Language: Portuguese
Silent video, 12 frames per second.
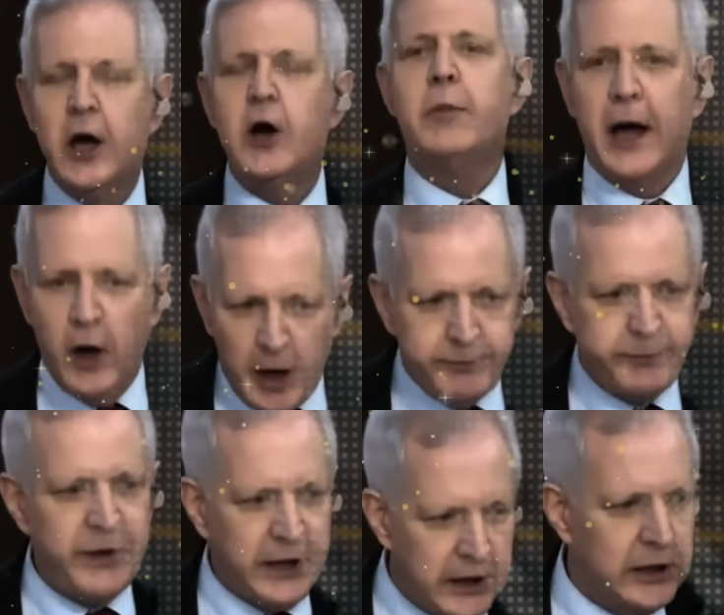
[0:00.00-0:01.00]
É o maior
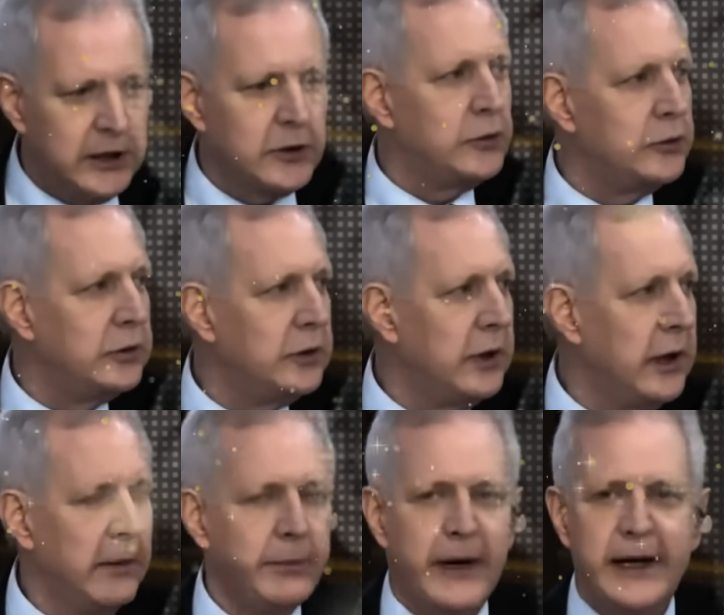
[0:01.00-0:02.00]
perigo
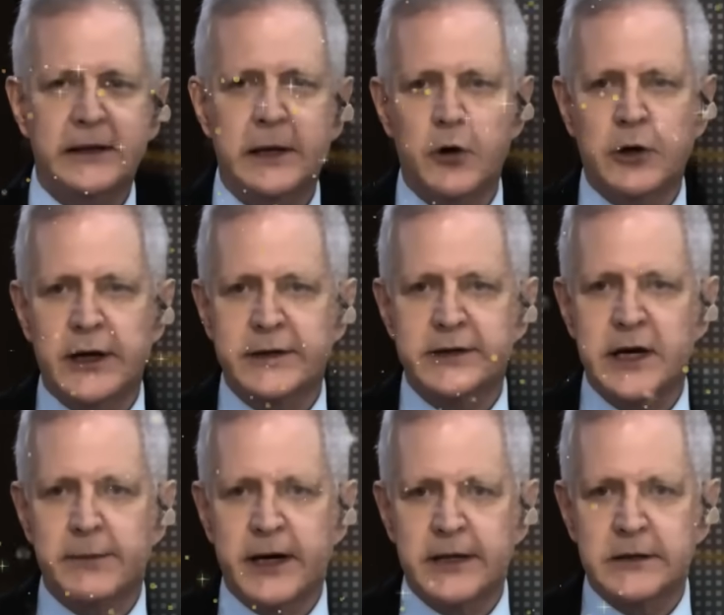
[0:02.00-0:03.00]
para a
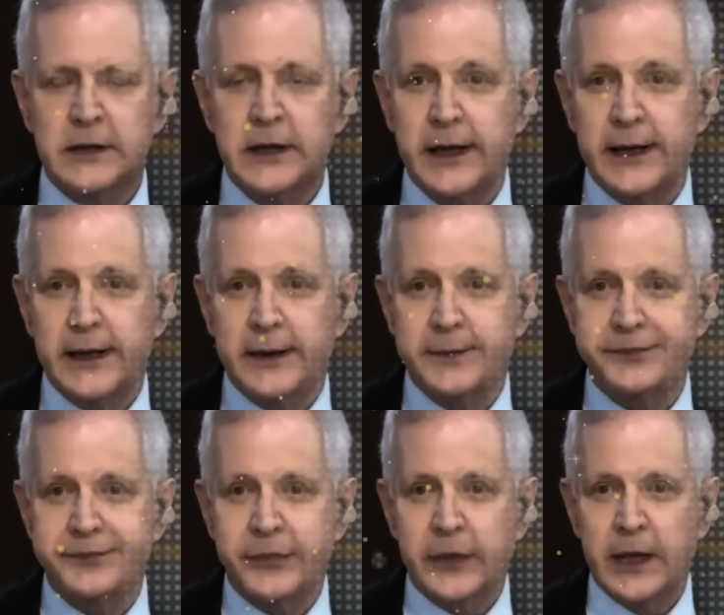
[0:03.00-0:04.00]
democracia brasileira.
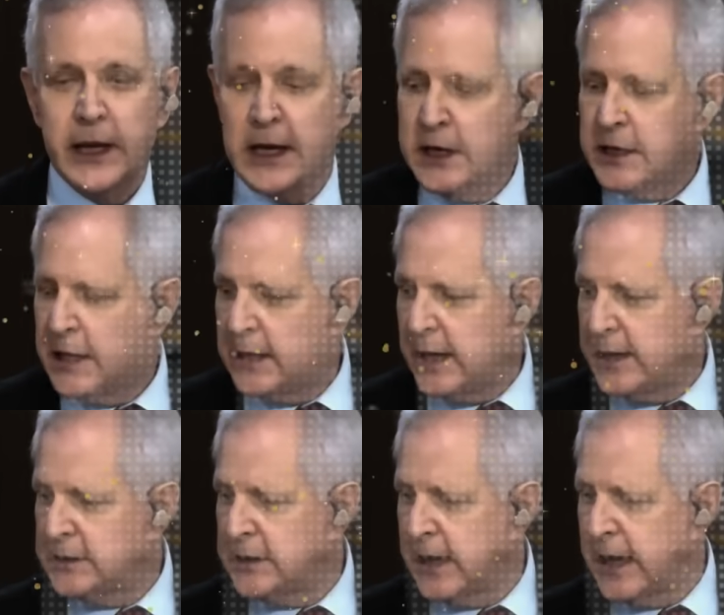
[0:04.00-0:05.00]
E ele
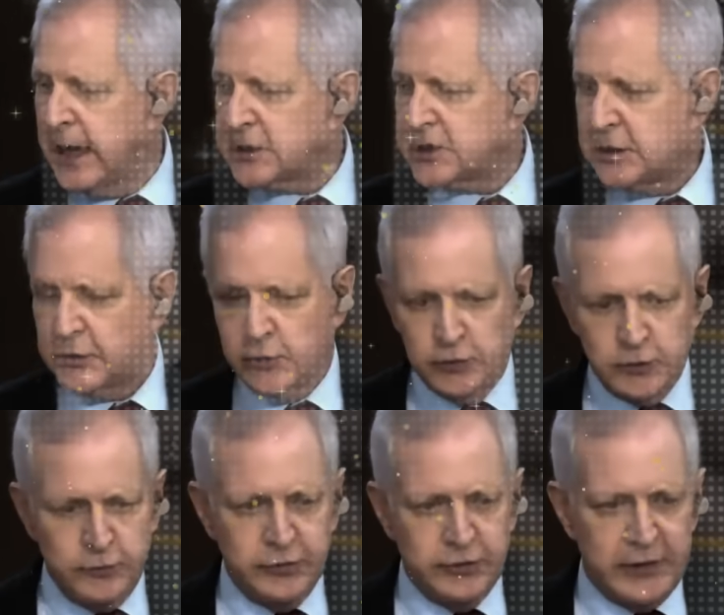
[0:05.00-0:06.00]
ainda acha que
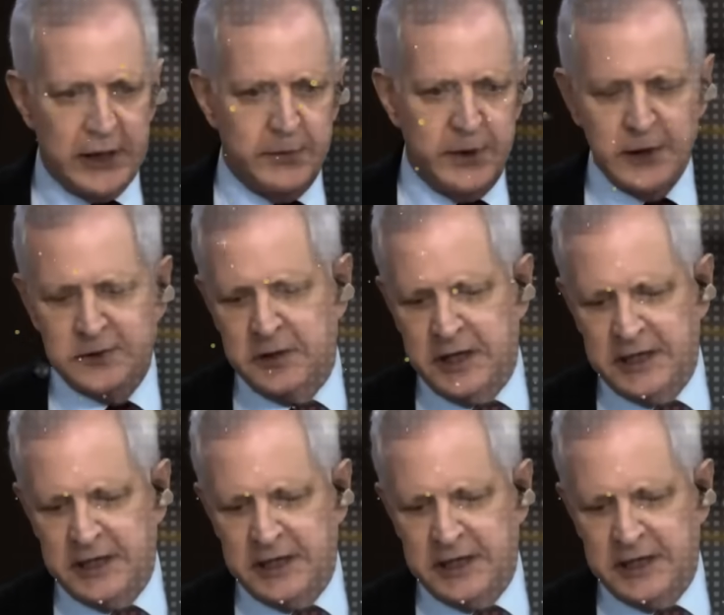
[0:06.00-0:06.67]
todo mundo tem medo.